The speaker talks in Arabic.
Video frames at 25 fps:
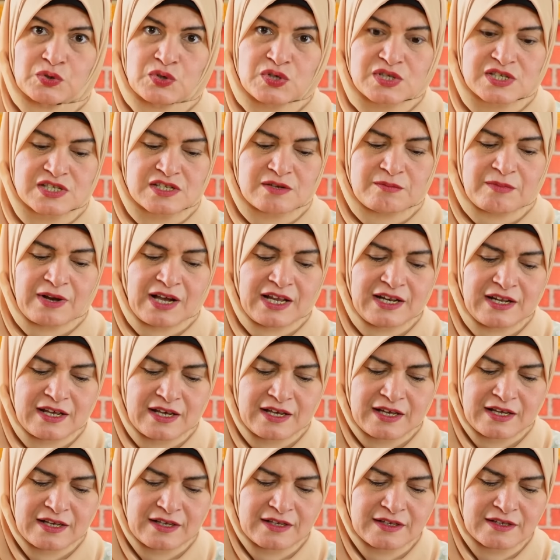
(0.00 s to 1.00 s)
نص
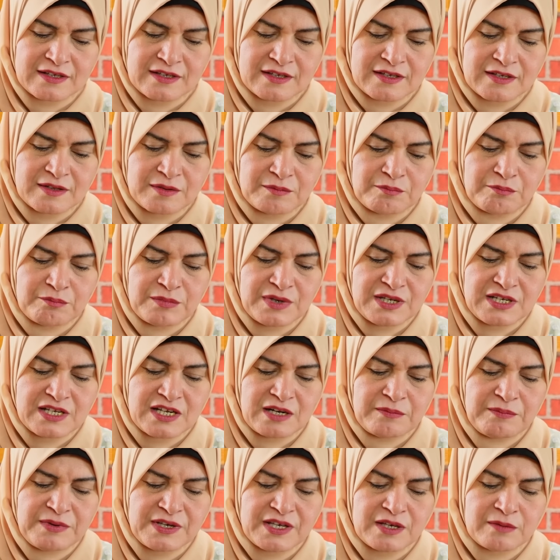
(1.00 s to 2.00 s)
معلقه من
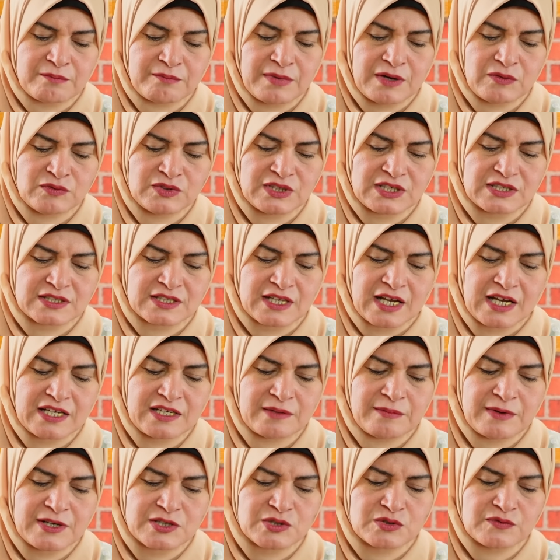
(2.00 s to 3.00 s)
البيكنج باودر
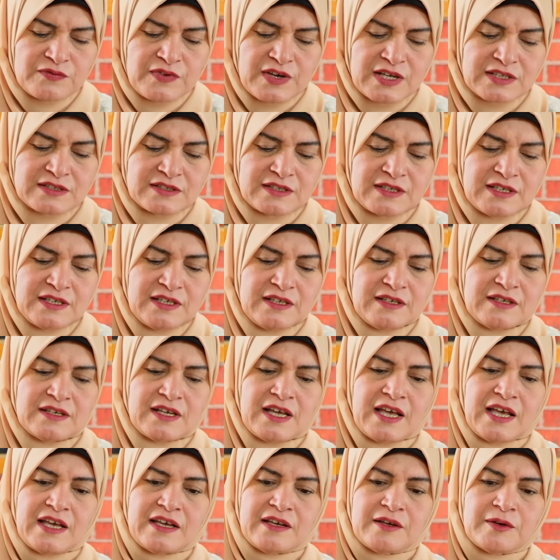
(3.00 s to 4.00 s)
تعالي بقى شوفي قد ايه
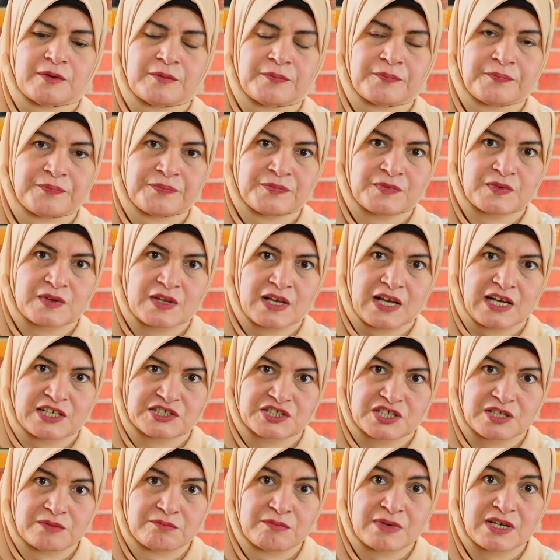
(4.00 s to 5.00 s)
اهي
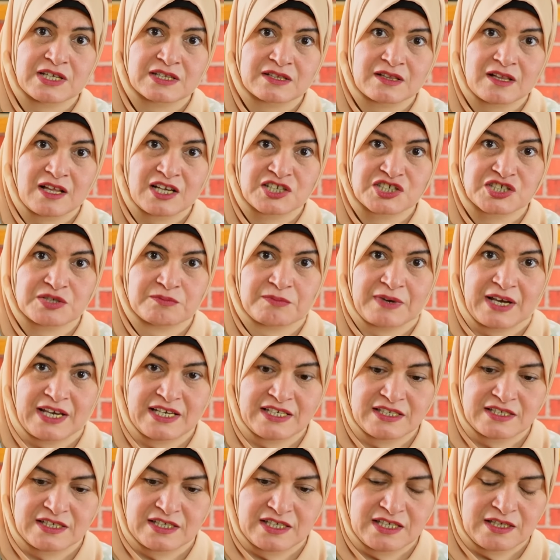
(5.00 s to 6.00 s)
عشان ما يطلعش
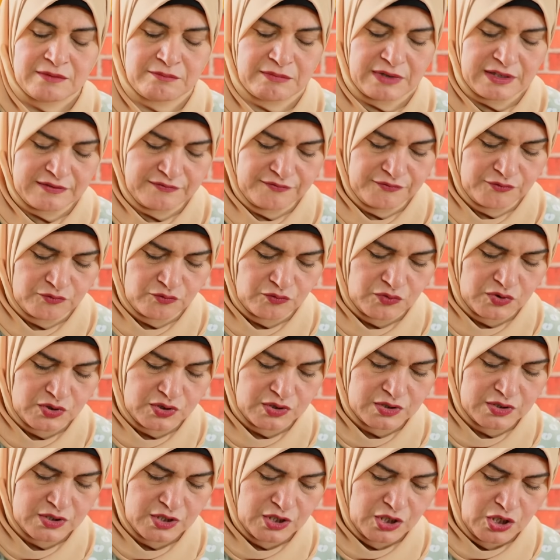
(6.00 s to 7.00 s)
معاكي ايه منفوخ
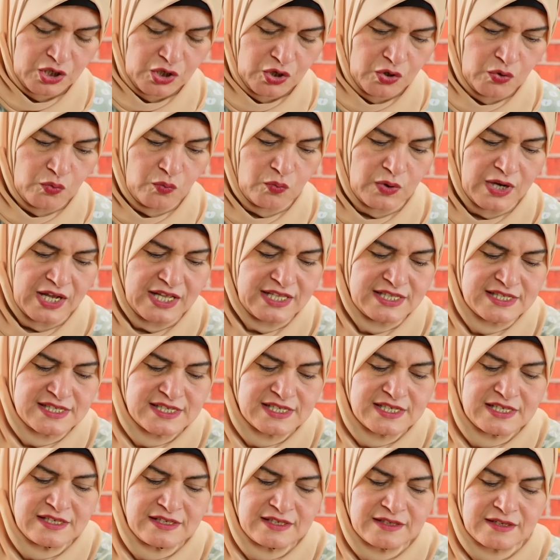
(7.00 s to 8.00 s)

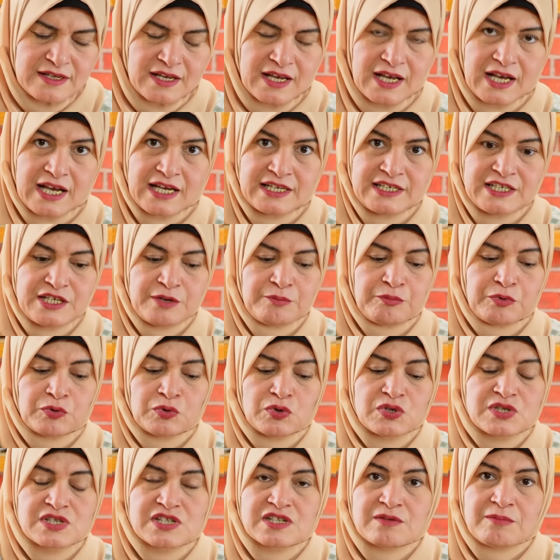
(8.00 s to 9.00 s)
وهنزل عليه
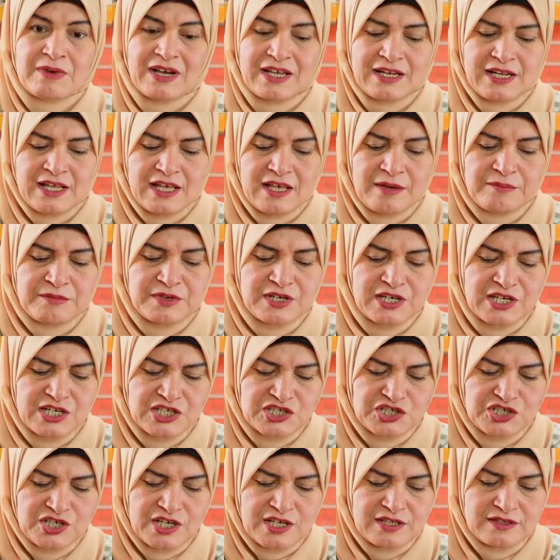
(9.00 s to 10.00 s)
بنص معلقه من
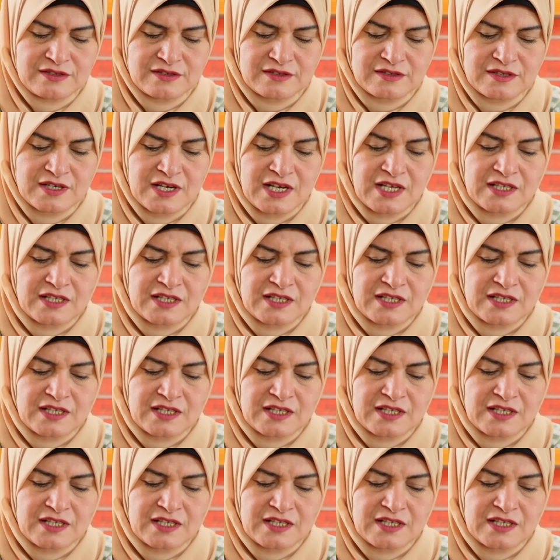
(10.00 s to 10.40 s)
النشادر